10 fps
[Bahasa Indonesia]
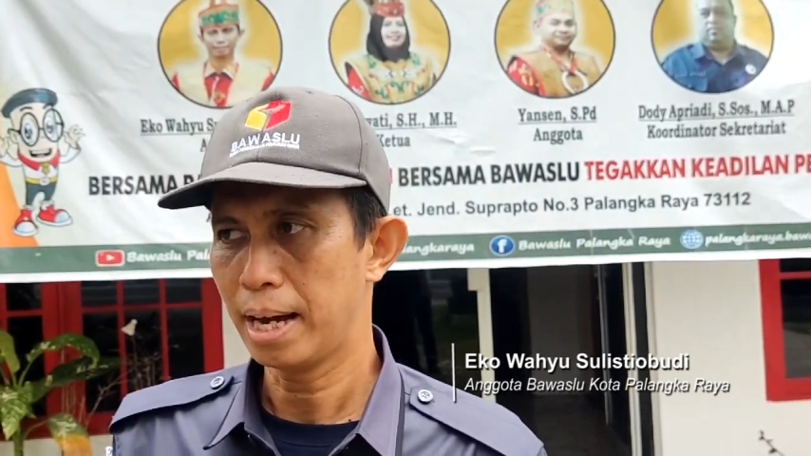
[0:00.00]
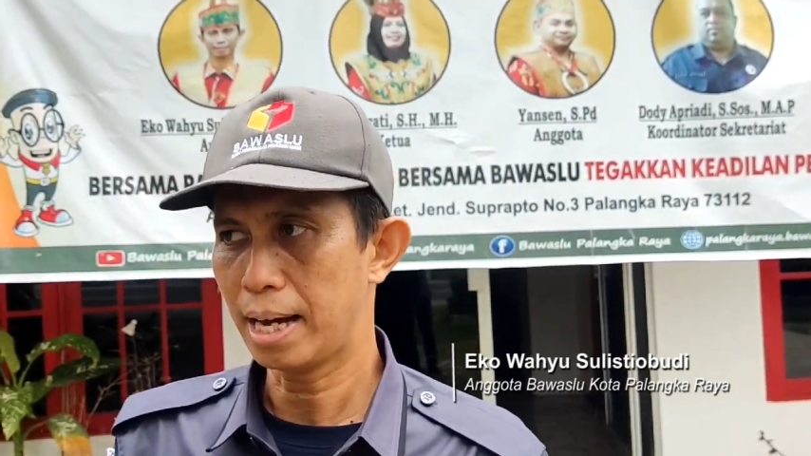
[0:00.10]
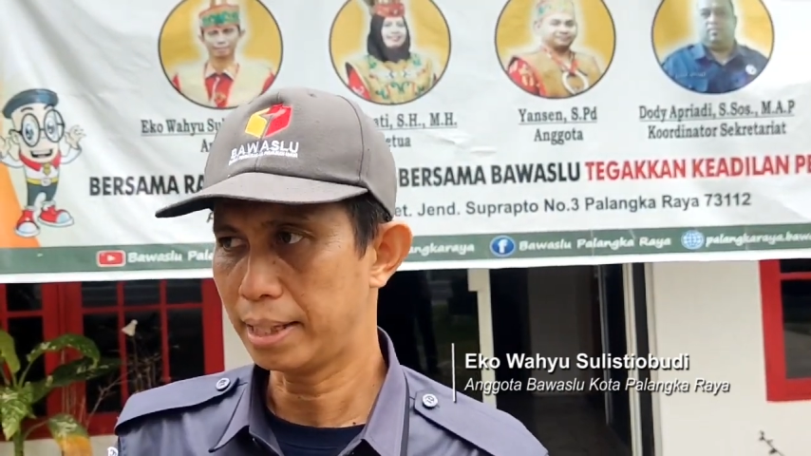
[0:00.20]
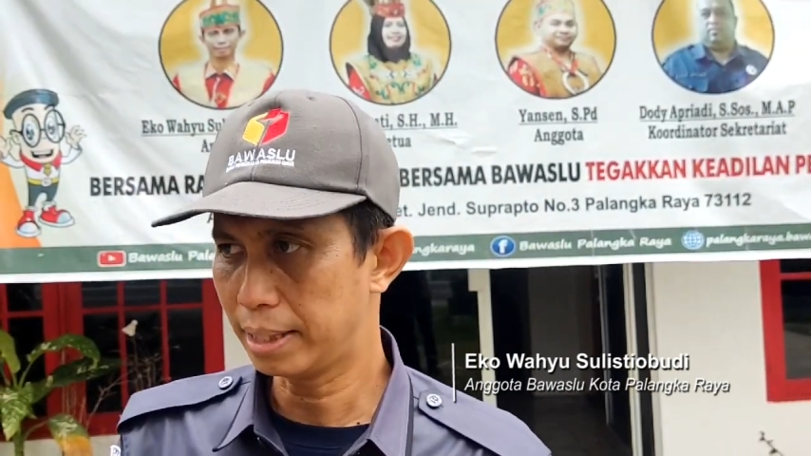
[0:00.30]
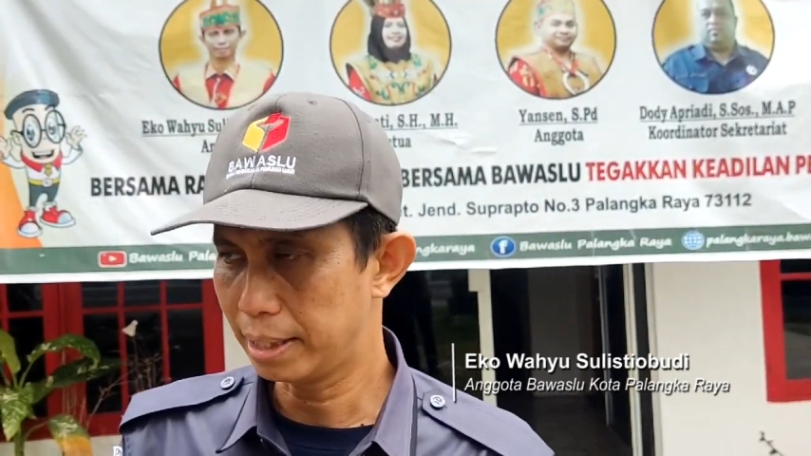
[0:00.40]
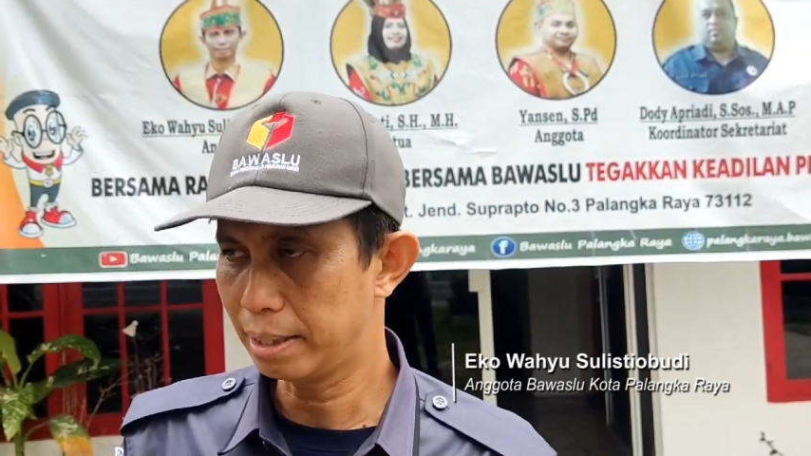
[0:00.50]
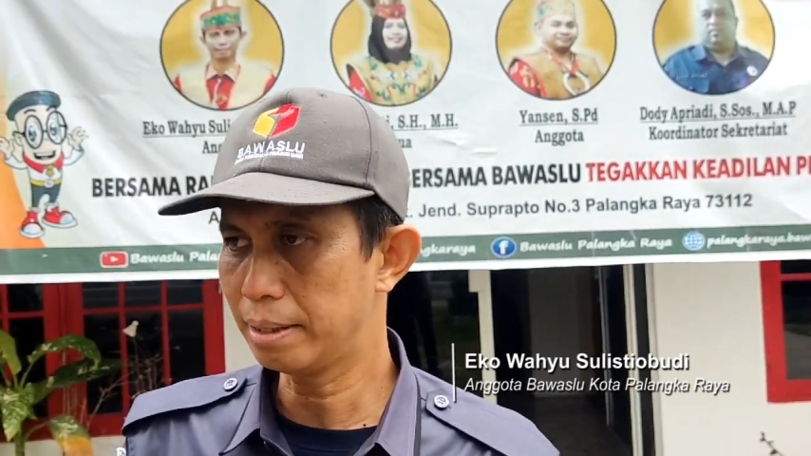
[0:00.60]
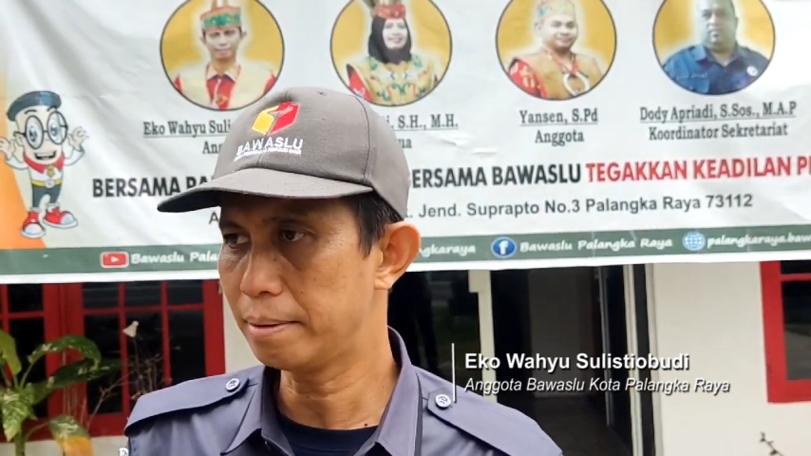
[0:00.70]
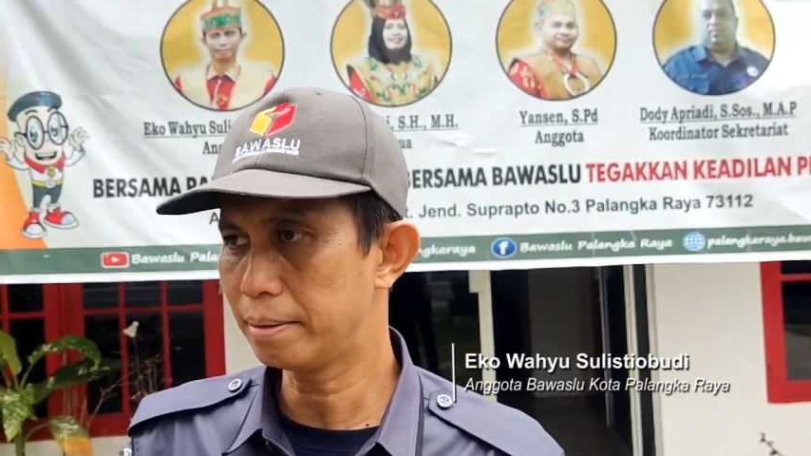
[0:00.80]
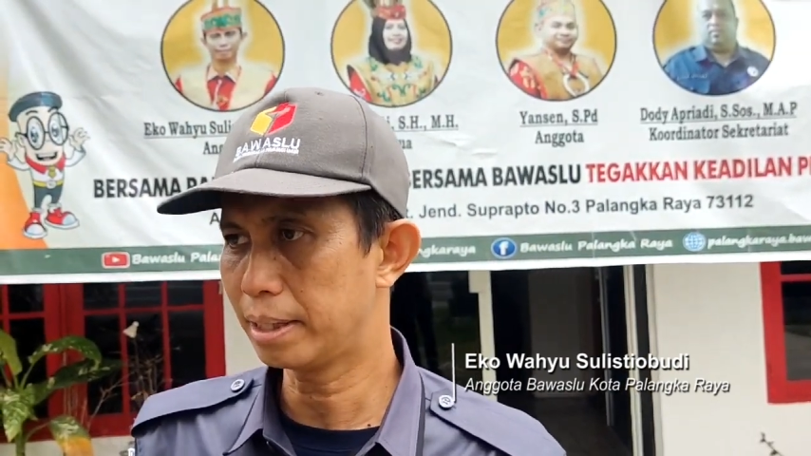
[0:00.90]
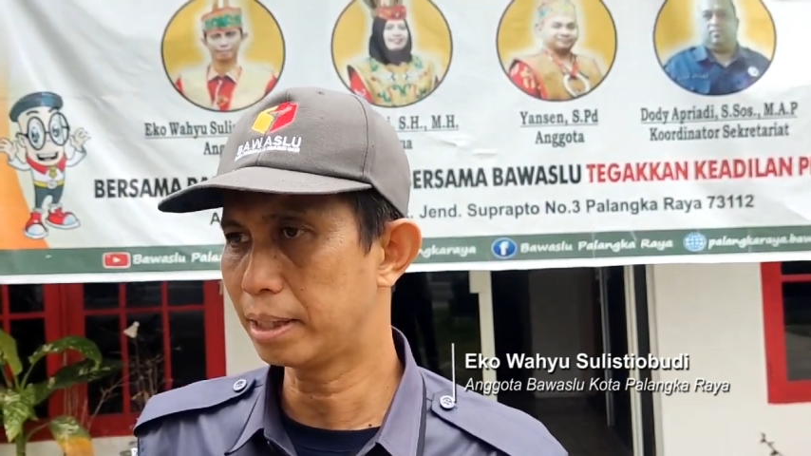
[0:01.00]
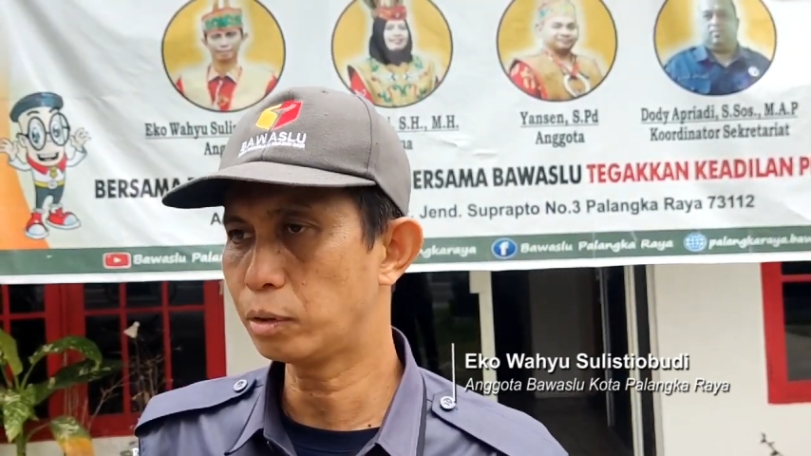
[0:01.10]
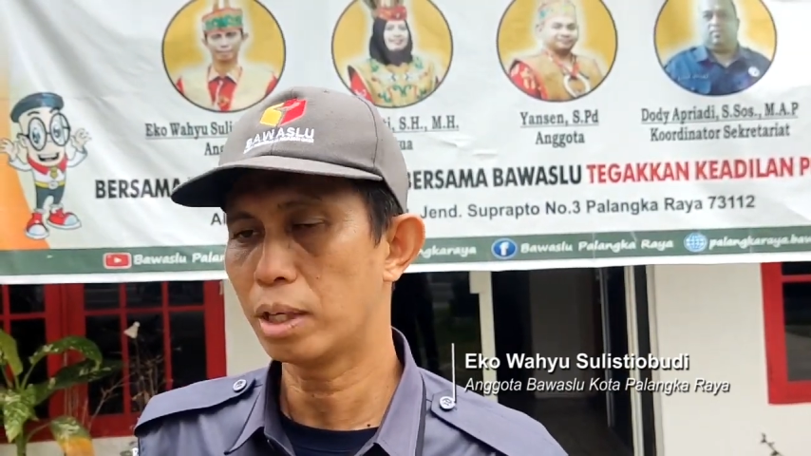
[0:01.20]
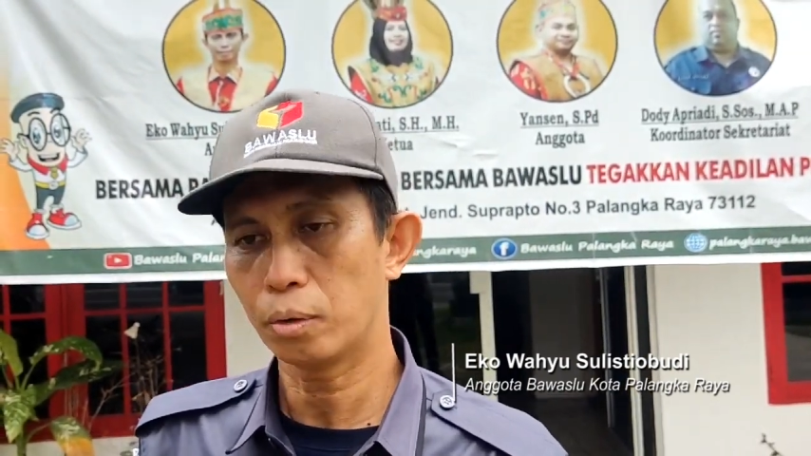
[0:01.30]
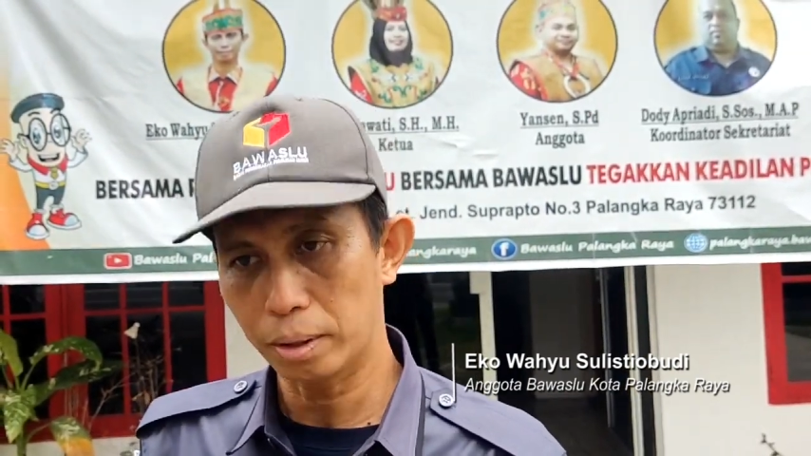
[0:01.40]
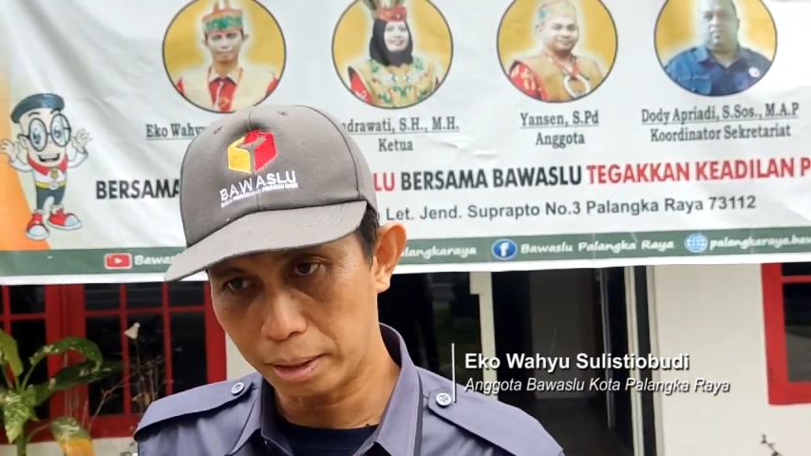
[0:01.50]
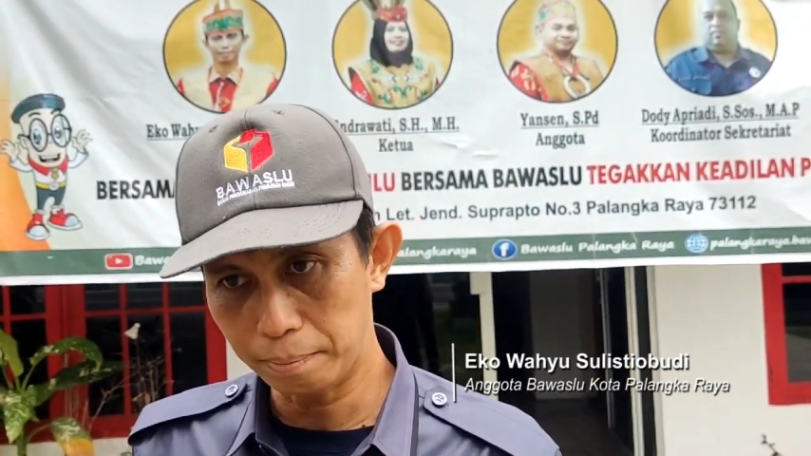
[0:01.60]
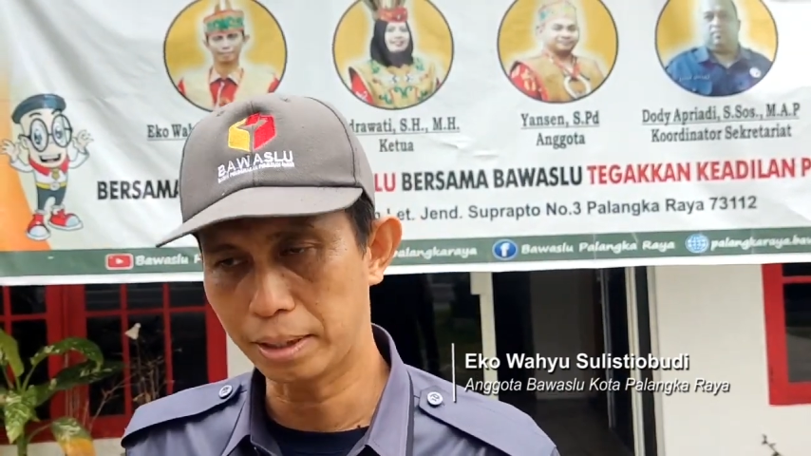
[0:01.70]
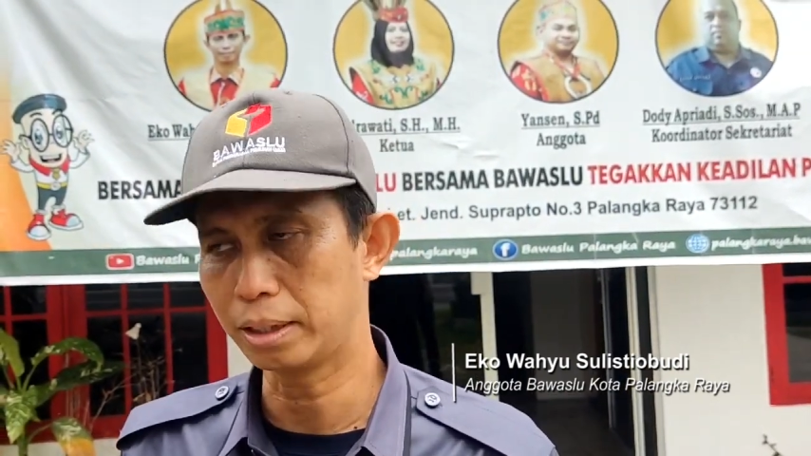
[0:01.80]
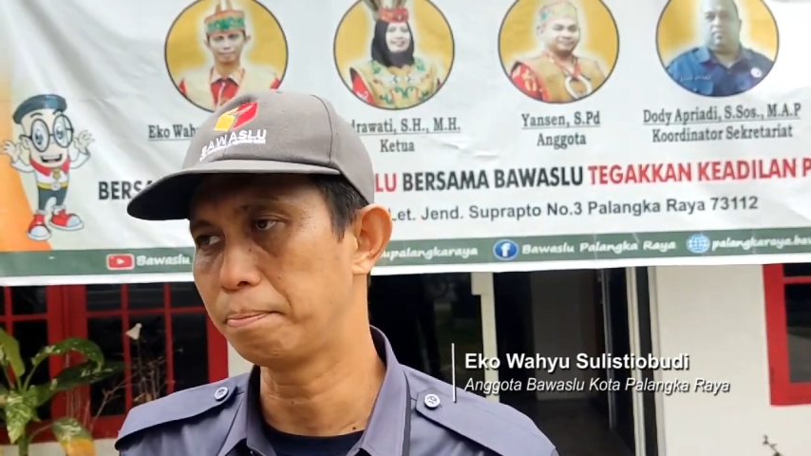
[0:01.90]
hari ini kita sudah lakukan
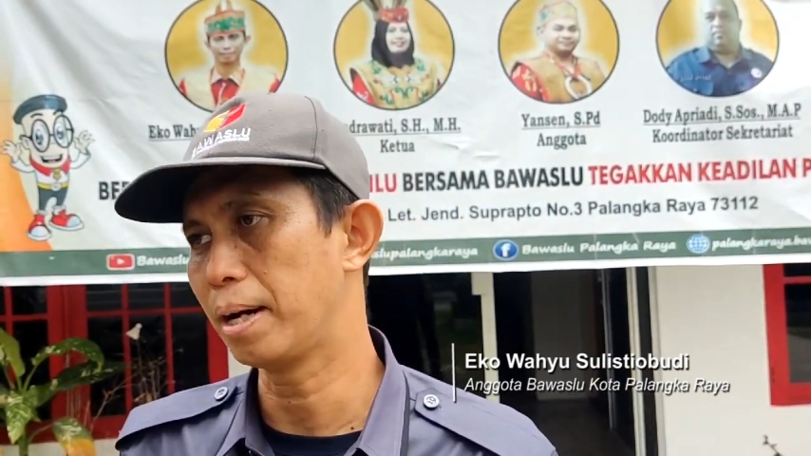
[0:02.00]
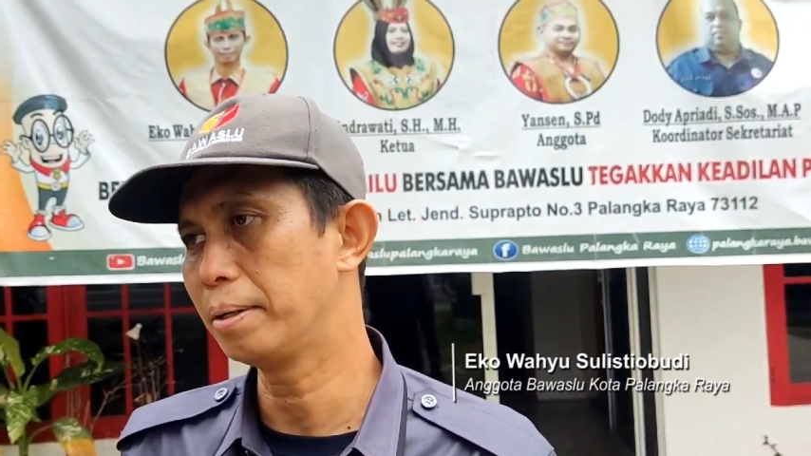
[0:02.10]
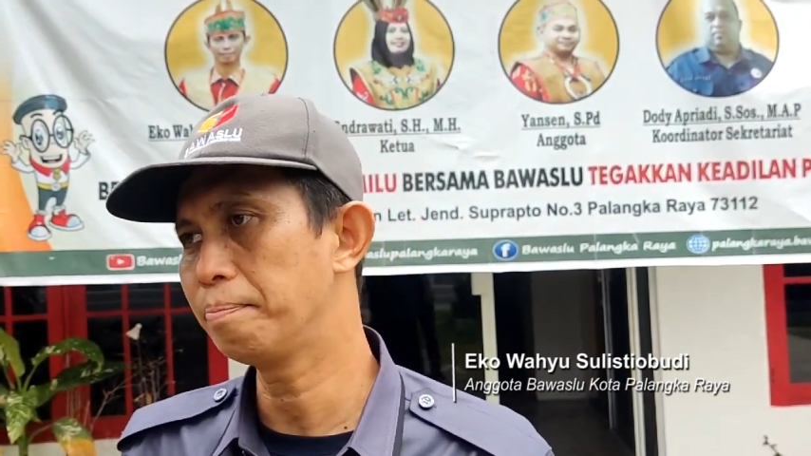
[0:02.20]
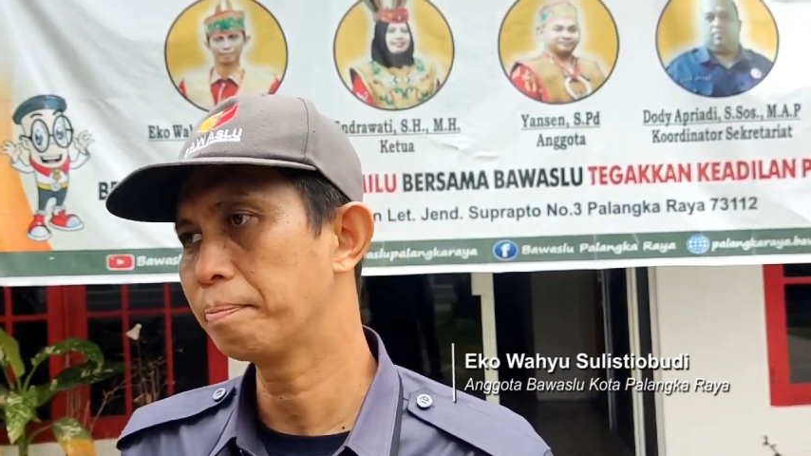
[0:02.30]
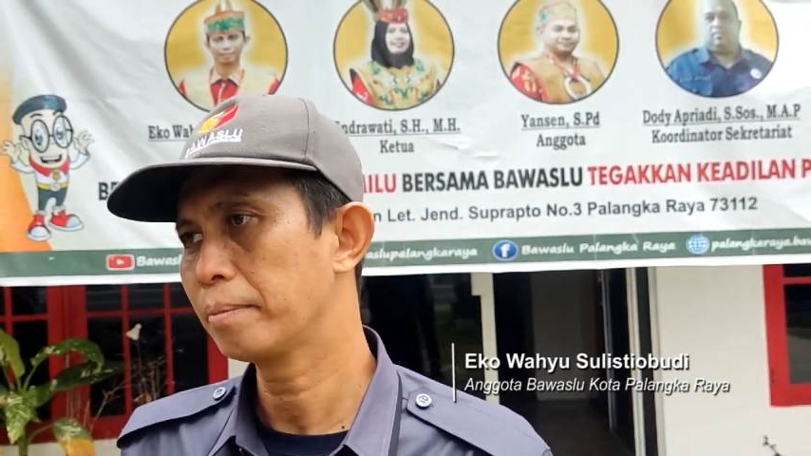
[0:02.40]
penertiban